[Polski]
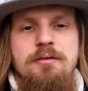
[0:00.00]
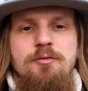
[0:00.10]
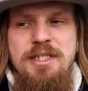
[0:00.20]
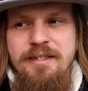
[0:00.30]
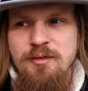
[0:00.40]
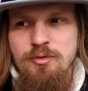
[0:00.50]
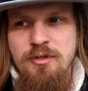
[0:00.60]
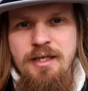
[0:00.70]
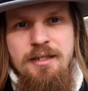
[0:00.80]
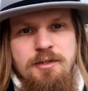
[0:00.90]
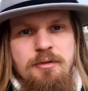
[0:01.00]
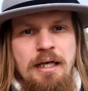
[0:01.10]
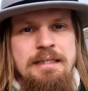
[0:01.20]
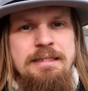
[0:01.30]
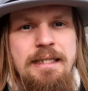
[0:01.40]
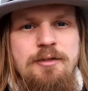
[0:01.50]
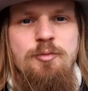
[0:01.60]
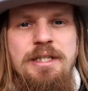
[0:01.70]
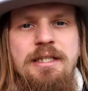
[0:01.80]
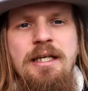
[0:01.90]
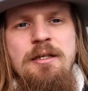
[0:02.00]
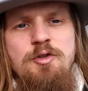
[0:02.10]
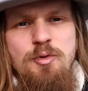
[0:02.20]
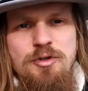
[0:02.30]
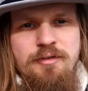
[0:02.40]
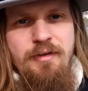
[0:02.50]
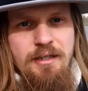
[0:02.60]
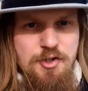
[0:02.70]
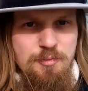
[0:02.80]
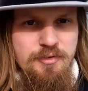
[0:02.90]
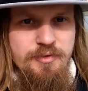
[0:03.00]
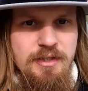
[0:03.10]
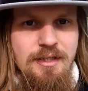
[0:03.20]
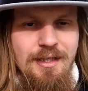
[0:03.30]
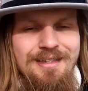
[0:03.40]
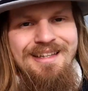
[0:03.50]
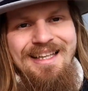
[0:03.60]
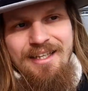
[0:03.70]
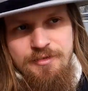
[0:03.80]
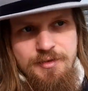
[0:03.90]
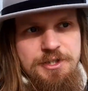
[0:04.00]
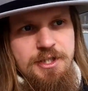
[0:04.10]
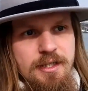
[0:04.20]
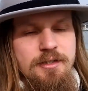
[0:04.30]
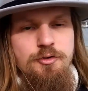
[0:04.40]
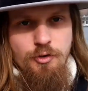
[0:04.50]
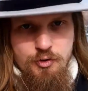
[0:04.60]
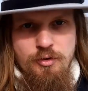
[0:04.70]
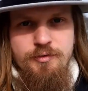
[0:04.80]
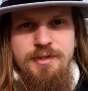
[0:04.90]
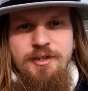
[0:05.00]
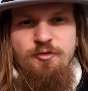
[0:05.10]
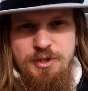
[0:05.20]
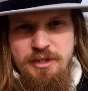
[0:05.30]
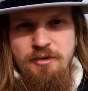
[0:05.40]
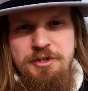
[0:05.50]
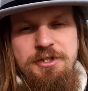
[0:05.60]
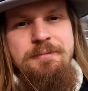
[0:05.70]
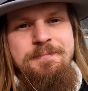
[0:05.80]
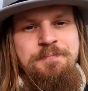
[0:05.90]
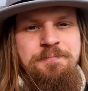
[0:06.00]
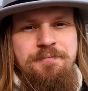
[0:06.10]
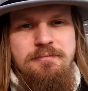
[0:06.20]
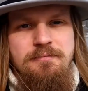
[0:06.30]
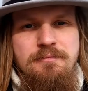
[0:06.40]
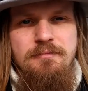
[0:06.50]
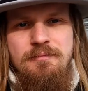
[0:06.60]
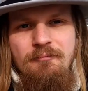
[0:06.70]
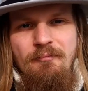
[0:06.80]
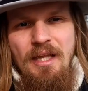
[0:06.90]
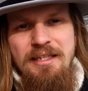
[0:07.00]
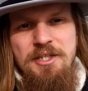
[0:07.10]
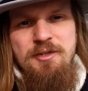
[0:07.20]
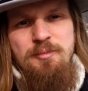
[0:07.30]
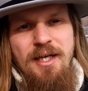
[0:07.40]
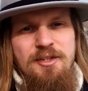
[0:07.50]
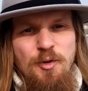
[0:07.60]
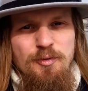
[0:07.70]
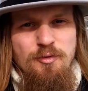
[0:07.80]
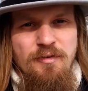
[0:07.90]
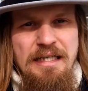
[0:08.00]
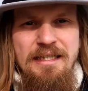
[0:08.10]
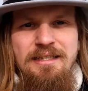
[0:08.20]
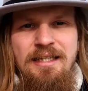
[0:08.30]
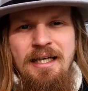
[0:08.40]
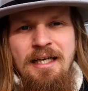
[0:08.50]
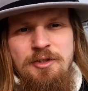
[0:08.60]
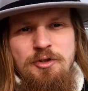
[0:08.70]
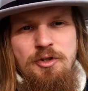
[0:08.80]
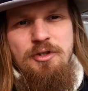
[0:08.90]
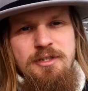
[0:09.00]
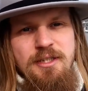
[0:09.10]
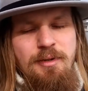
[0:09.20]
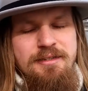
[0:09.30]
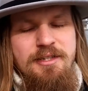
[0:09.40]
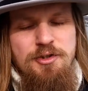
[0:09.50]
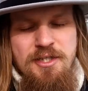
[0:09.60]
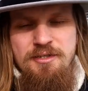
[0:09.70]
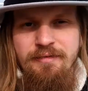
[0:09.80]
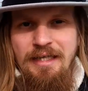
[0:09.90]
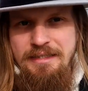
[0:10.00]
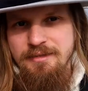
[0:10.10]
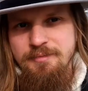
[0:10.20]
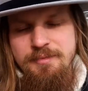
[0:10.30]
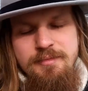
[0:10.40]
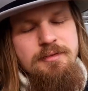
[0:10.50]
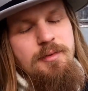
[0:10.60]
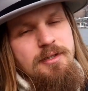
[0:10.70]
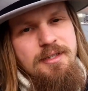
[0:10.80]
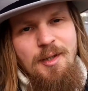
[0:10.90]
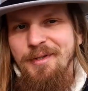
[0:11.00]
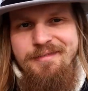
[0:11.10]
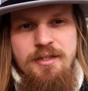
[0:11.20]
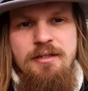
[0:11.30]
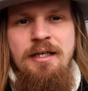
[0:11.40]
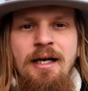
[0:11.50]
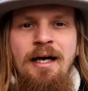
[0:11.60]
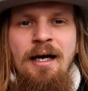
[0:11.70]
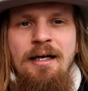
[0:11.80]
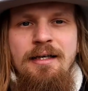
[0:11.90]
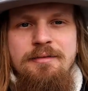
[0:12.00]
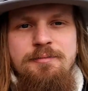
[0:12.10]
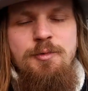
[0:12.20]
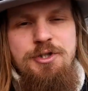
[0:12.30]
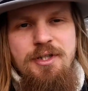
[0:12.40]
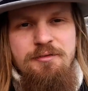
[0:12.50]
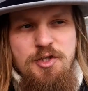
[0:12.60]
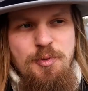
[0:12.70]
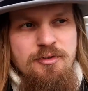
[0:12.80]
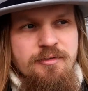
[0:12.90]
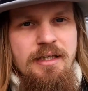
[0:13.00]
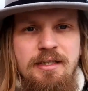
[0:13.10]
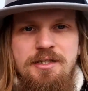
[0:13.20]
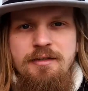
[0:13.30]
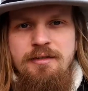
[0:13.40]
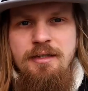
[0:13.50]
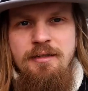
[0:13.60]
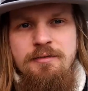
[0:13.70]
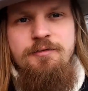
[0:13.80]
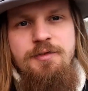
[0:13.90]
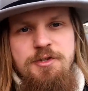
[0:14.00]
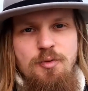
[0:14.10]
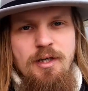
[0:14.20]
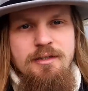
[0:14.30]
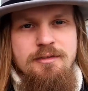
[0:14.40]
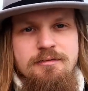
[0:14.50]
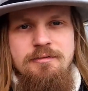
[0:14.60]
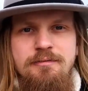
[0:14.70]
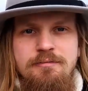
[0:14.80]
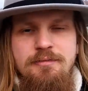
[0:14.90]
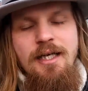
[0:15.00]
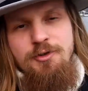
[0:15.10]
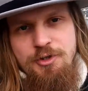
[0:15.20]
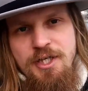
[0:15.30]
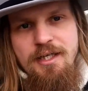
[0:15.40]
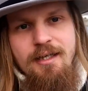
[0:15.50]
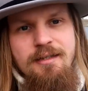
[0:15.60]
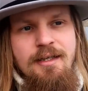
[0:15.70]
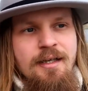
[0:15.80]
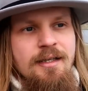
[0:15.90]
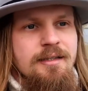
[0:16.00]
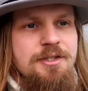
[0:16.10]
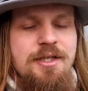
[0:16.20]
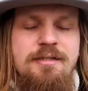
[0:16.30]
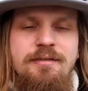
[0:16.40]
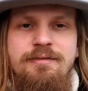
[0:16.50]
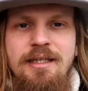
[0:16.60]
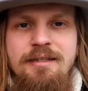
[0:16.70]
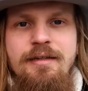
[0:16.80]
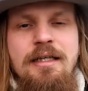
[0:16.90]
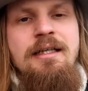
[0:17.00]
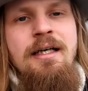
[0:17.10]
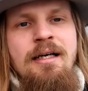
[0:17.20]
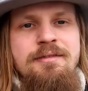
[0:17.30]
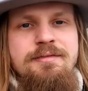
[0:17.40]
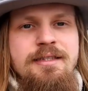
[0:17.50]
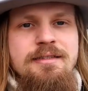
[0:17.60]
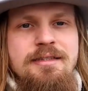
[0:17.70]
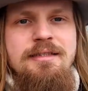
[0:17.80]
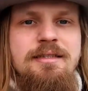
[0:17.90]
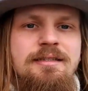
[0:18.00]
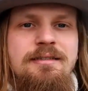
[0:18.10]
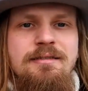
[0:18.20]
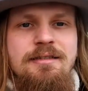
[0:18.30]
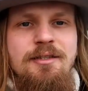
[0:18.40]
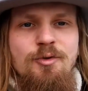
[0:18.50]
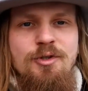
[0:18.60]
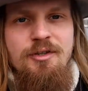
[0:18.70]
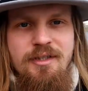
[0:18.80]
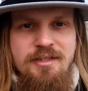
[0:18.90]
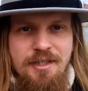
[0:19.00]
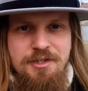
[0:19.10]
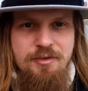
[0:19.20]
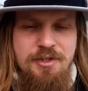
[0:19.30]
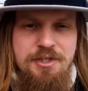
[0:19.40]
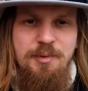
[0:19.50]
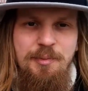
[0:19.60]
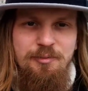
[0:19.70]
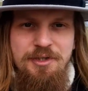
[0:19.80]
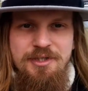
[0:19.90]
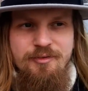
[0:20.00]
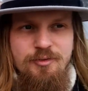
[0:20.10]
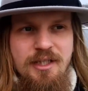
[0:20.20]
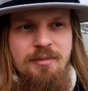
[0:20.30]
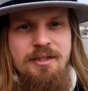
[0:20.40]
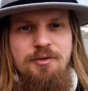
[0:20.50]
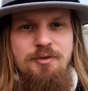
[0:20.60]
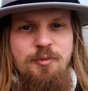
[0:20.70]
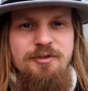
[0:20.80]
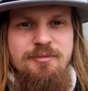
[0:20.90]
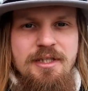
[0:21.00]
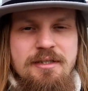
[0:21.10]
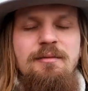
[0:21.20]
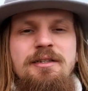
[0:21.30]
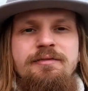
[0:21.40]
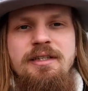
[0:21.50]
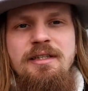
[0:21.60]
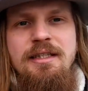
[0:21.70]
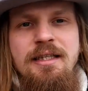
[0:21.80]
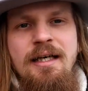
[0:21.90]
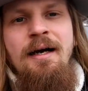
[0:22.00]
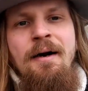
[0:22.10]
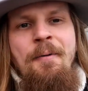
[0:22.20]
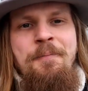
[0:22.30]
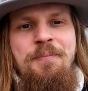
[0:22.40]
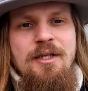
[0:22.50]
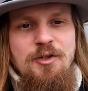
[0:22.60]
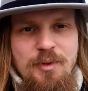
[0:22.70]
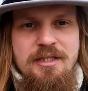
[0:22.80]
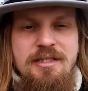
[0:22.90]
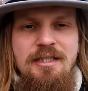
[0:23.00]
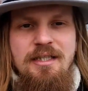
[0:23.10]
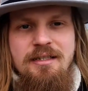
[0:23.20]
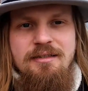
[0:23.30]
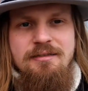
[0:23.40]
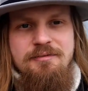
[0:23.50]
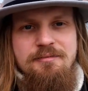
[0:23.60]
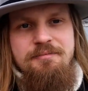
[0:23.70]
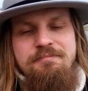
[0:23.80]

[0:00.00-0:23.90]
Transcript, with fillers: ustawę budowlaną Dębnik, zbudowali sobie willę na Wiśle, dosłownie w przenośni. Jeśli brali to pod uwagę, to chyba nie doszacowali, bo na pewno e, musieli wziąć pod uwagę, że Wisła, jak to rzeka, czasem wylewa, więc y, kilkukrotnie zdarzyły się podmycia fundamentów, podmycia samej willi. Natomiast y,